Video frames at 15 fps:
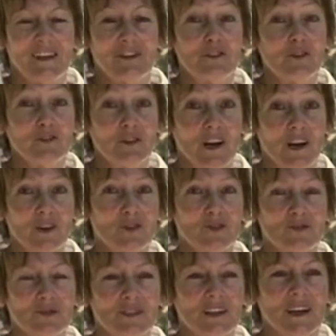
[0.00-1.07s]
Il y avait une
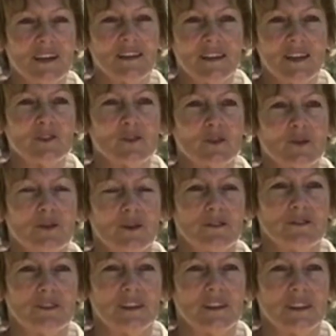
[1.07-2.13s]
grande solidarité entre eux,
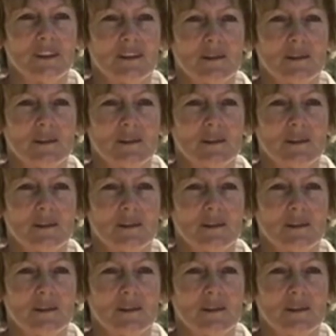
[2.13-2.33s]
en fait.